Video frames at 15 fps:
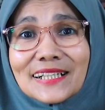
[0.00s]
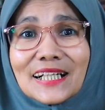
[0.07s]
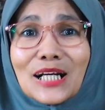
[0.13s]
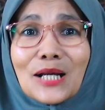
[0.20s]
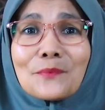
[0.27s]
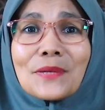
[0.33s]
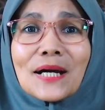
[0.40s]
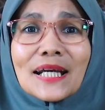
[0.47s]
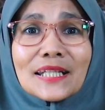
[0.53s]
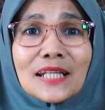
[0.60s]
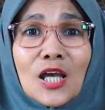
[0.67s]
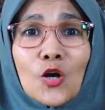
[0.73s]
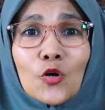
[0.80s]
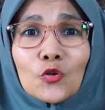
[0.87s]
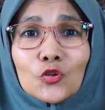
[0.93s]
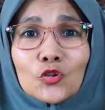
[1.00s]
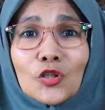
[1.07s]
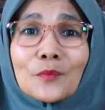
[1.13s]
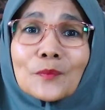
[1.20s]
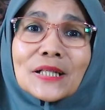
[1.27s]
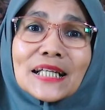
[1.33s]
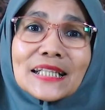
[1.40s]
dan kerabat
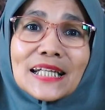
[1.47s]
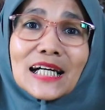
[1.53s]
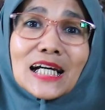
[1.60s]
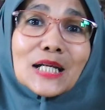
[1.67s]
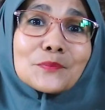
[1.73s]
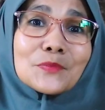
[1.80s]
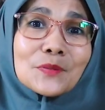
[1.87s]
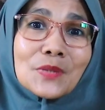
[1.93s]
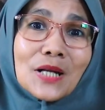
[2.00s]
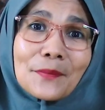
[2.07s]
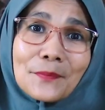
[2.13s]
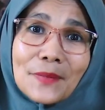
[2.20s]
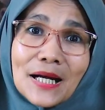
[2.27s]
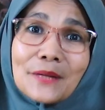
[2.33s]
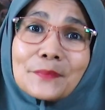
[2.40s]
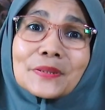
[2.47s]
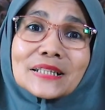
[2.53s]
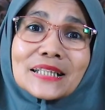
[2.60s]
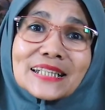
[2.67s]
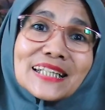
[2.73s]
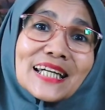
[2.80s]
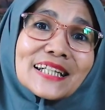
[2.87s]
untuk menanyakan beberapa
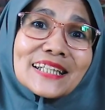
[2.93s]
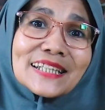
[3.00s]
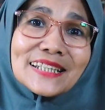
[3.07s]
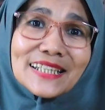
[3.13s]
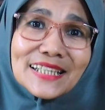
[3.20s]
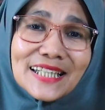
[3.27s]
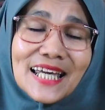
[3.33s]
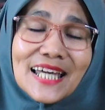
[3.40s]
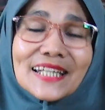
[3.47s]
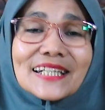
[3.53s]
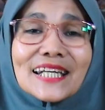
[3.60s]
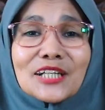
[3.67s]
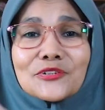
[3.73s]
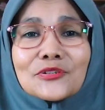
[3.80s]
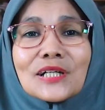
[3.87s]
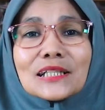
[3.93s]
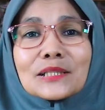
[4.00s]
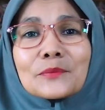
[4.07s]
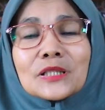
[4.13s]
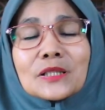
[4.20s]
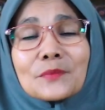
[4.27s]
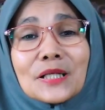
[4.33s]
pertanyaan ini dan
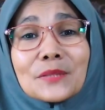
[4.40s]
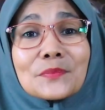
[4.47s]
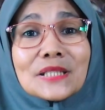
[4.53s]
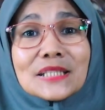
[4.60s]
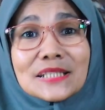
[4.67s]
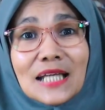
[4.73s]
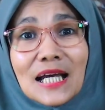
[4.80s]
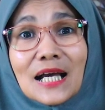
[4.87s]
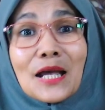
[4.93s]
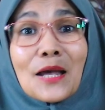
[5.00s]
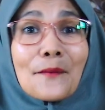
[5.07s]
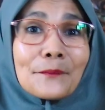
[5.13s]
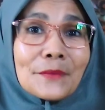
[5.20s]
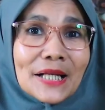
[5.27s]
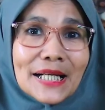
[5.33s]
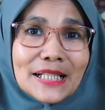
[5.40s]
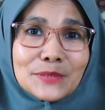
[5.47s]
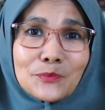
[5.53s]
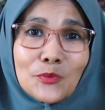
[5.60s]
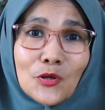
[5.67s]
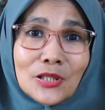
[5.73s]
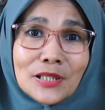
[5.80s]
juga teman-teman bisa
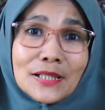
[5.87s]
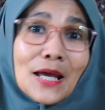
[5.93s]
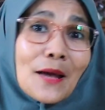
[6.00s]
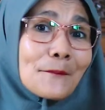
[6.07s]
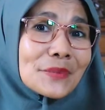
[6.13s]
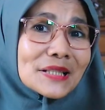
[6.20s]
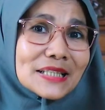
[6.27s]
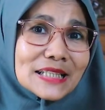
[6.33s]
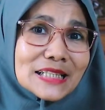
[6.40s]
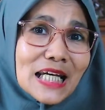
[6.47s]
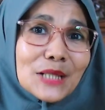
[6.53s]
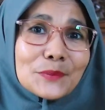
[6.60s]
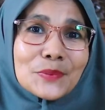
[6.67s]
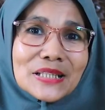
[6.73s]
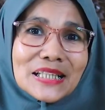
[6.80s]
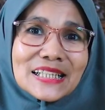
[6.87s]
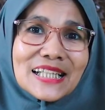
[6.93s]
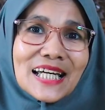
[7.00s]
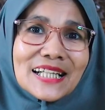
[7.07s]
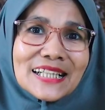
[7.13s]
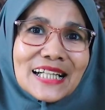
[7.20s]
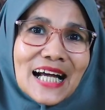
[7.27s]
merespon
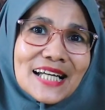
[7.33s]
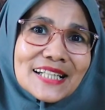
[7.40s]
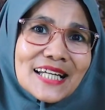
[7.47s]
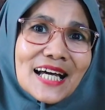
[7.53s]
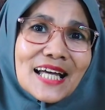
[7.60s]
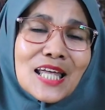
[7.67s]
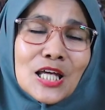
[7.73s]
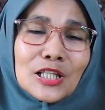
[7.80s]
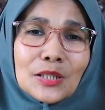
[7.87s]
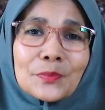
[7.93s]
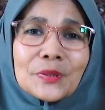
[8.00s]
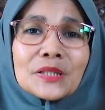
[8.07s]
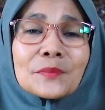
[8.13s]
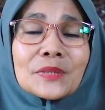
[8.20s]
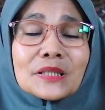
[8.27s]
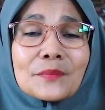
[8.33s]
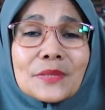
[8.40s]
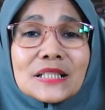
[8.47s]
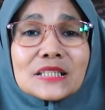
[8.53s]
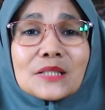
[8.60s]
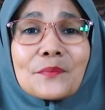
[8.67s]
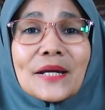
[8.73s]
pertanyaan-pertanyaan yang ada. Tapi
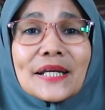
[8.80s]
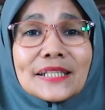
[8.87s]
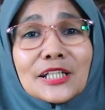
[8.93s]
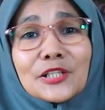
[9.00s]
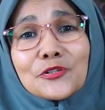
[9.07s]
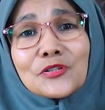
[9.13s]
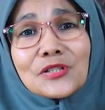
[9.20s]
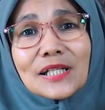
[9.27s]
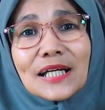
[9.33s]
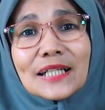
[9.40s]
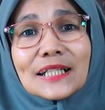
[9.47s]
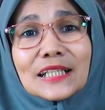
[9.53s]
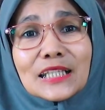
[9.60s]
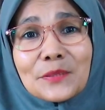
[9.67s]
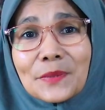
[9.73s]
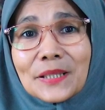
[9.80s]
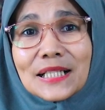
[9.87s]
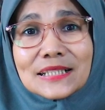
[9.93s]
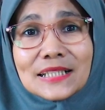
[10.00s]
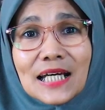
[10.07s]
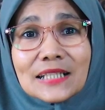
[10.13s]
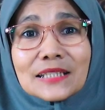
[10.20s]
teman-teman sebaiknya juga nanti
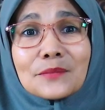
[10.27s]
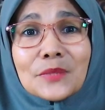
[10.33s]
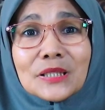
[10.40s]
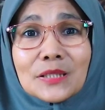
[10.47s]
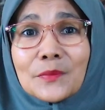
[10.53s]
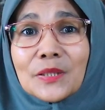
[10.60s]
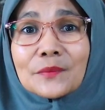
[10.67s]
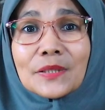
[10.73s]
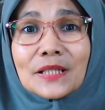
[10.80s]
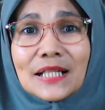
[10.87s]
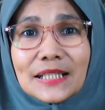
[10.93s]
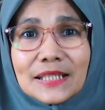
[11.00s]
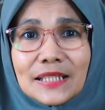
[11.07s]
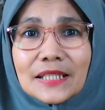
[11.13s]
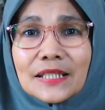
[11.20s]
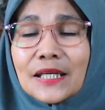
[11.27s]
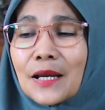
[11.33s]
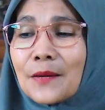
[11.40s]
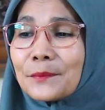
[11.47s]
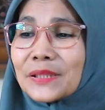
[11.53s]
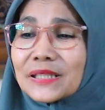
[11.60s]
pada saat teman-teman berlatih,